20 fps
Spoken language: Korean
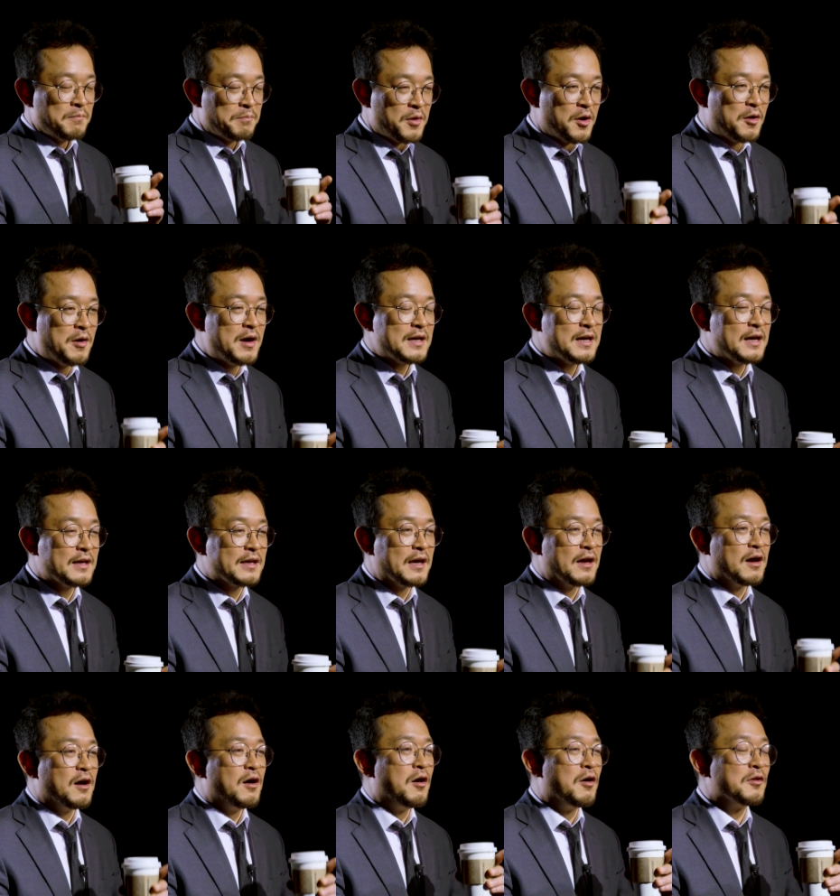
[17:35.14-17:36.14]

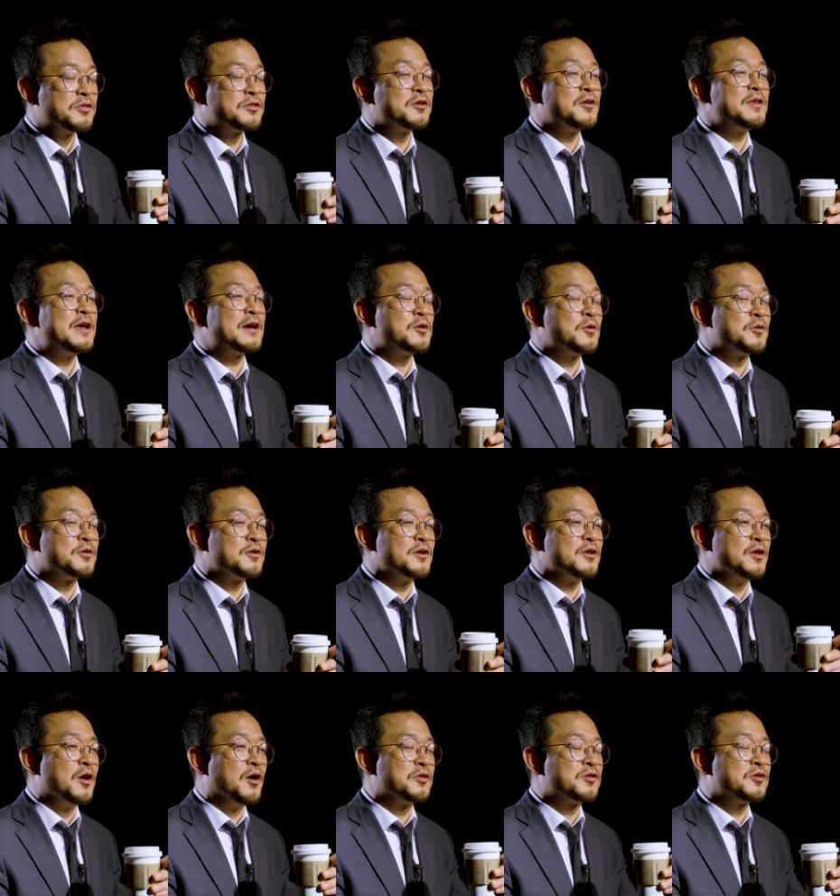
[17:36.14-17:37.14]
명확하게 어떤
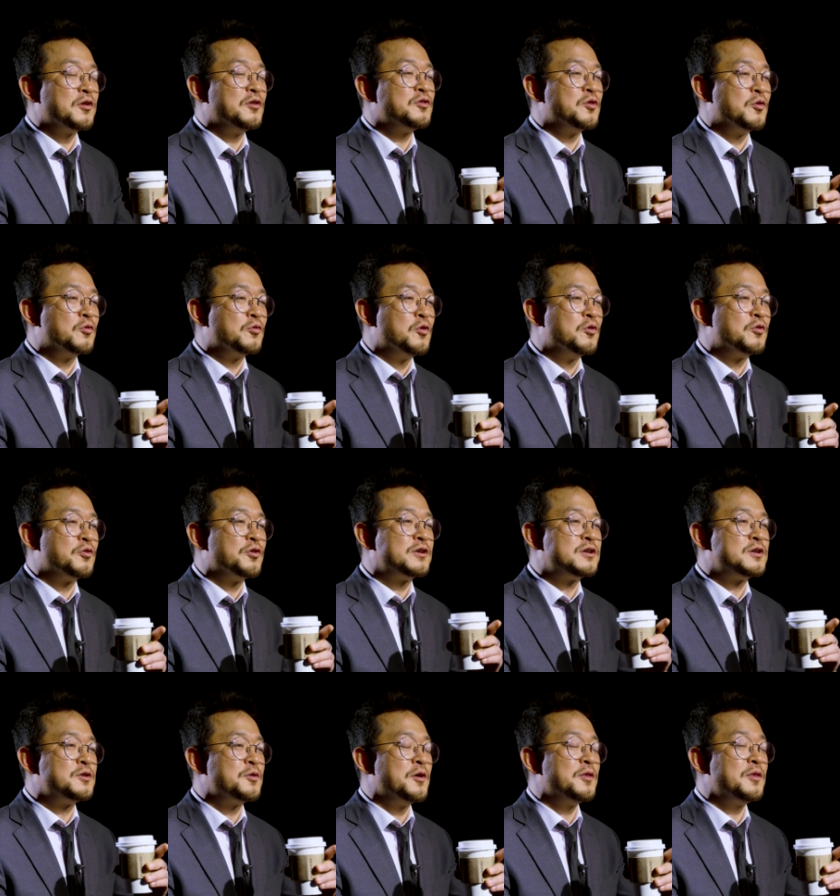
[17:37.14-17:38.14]
학교들은 어떤 전공으로
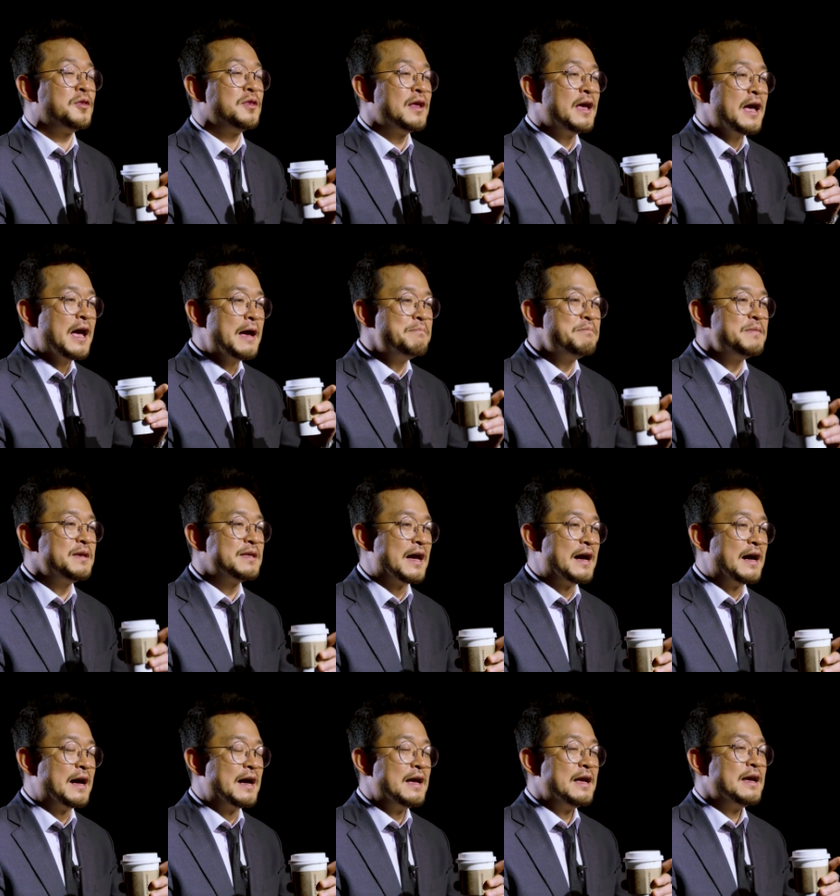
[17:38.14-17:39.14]

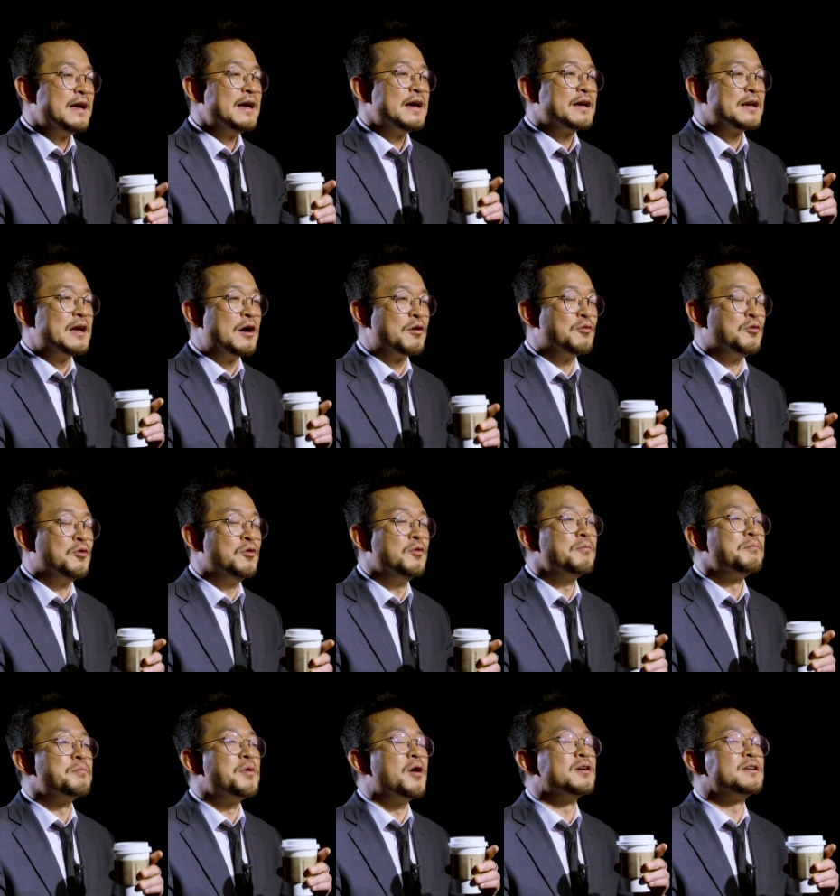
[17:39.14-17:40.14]
지원합니다
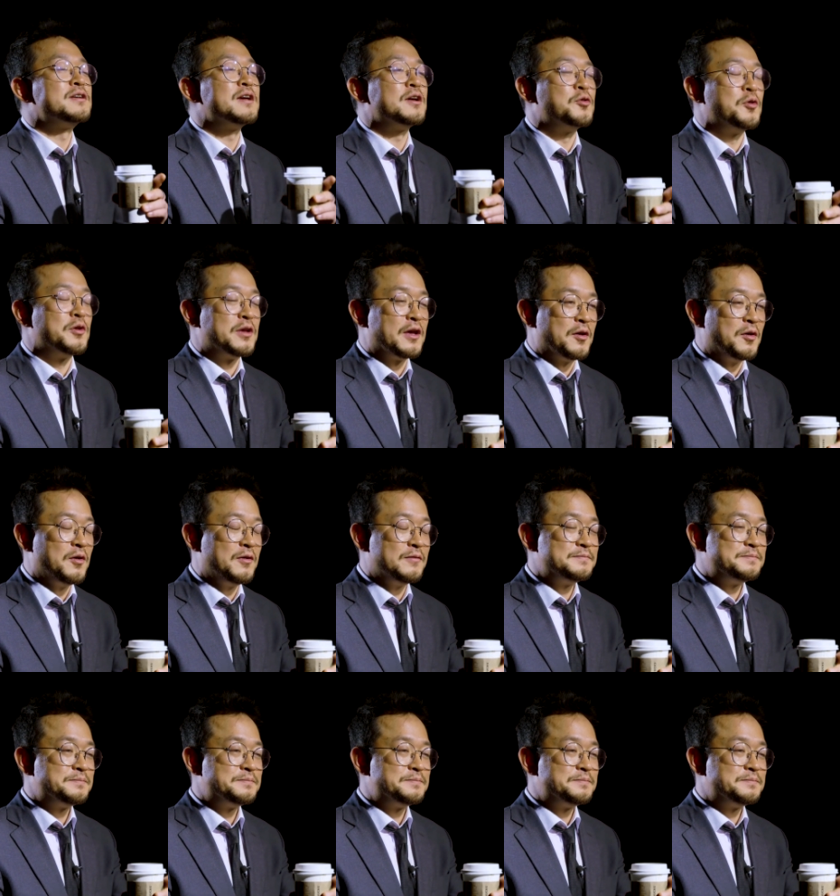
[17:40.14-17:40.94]
라고 명시해 줘야 돼요.